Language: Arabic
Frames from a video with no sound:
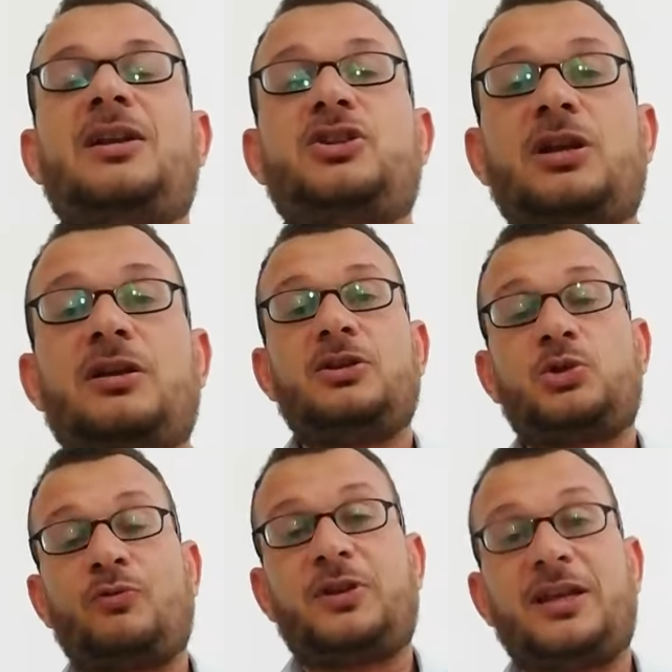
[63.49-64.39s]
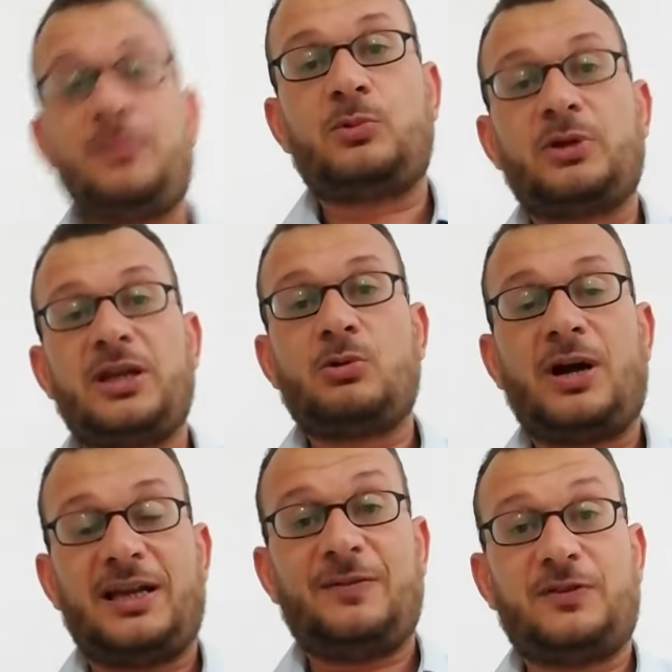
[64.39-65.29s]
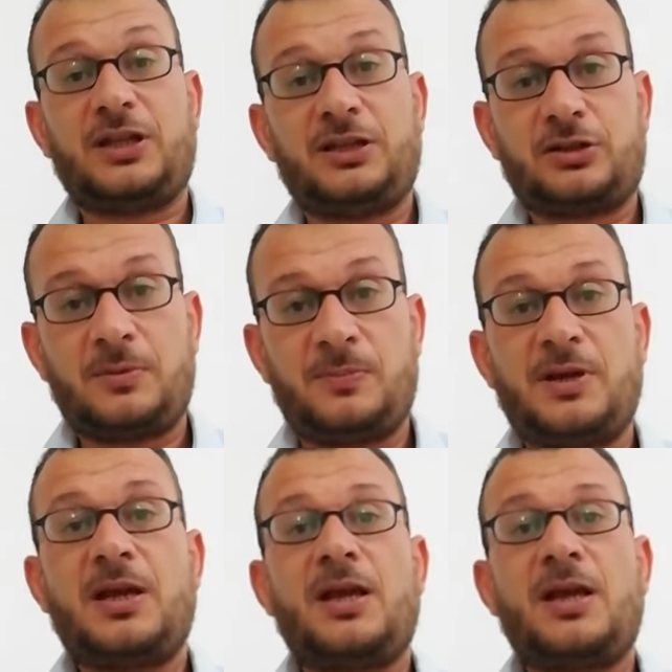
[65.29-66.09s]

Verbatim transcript: ان شاء هنشوف تجربته ايه هو حاليا في تانية طب